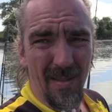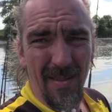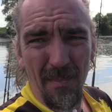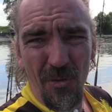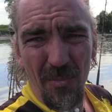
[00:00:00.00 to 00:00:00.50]
Denn
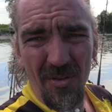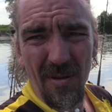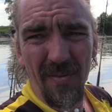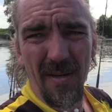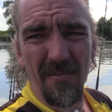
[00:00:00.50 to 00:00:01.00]
dann müssen wir uns
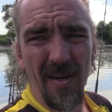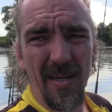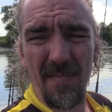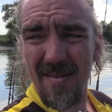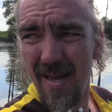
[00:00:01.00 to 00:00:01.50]
auf jeden Fall
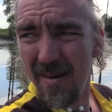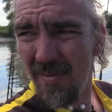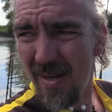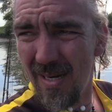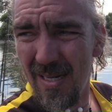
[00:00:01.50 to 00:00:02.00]
irgendwas
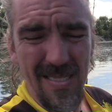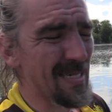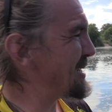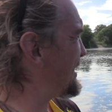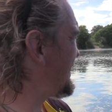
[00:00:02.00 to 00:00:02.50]
einfallen lassen.